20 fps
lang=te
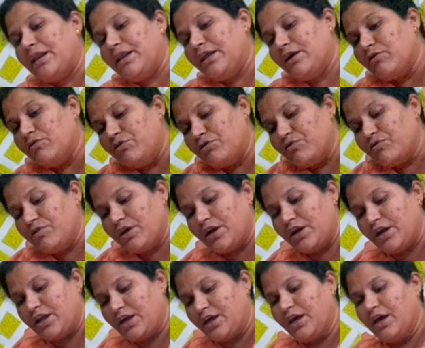మనకు
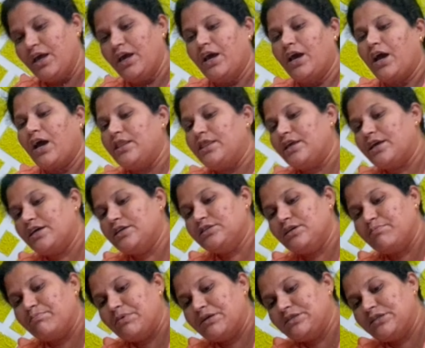ఉంటుందండి అందుకని
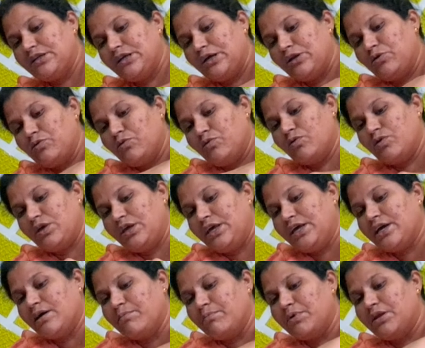చెప్పేసి నేను ఈ
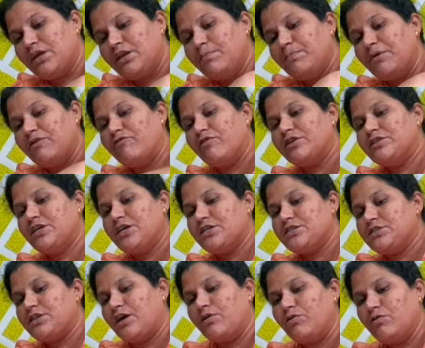కంపెనీని ప్రిఫర్
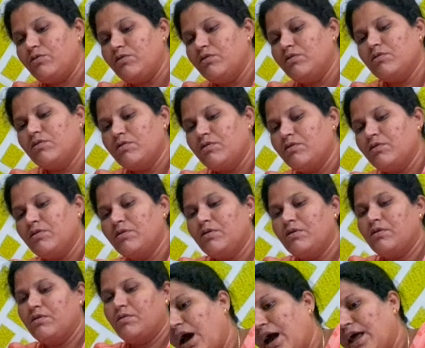చేస్తాను
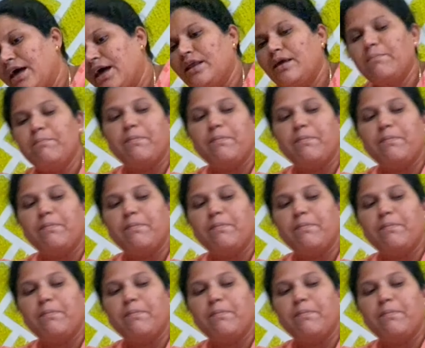అలానే